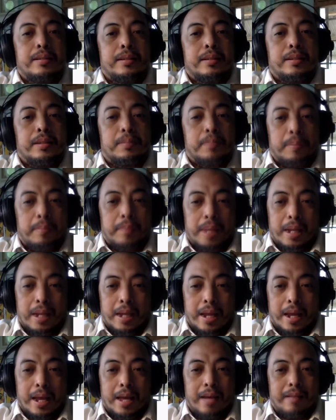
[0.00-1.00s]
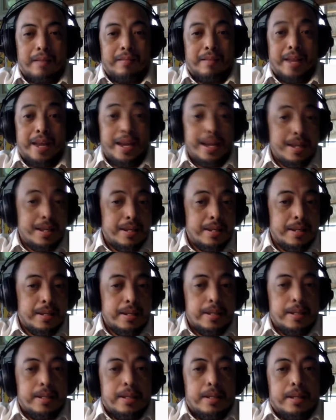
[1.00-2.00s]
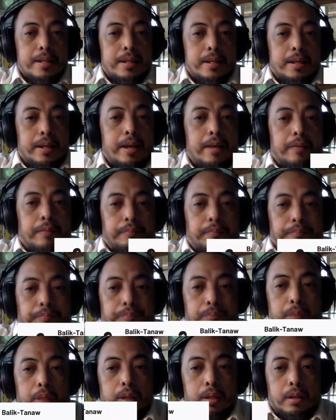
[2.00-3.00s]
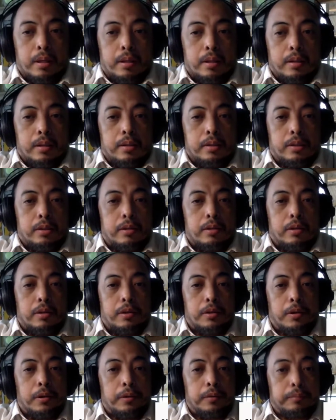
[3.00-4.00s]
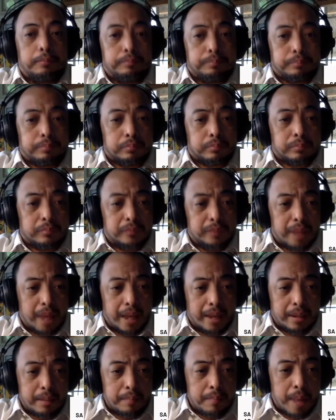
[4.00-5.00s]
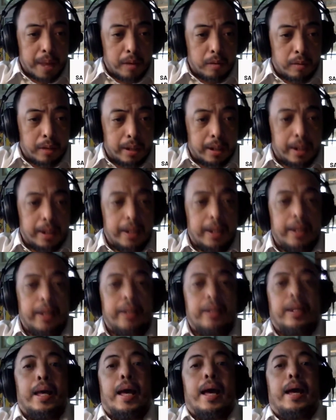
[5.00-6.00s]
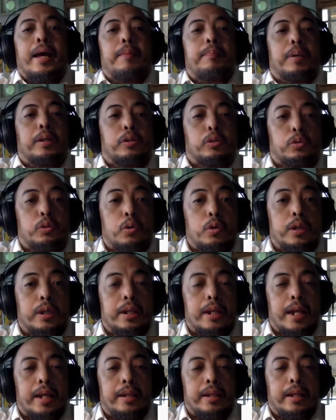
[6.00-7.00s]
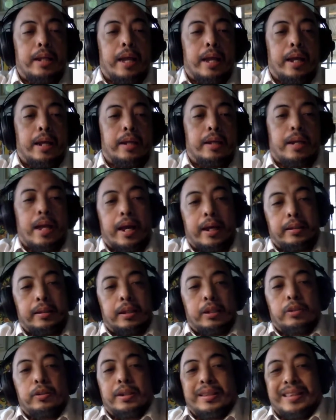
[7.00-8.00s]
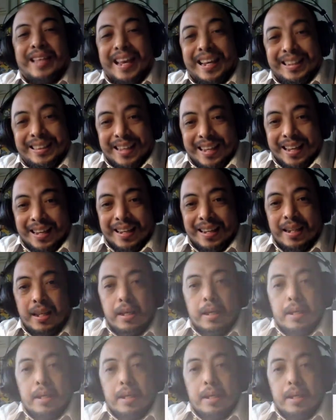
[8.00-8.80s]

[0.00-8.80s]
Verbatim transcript: sa pamilya. Okay? Ayan. So, sa ating bagong aralin ay pagtutuunan natin ngayon na nakita nyo sa title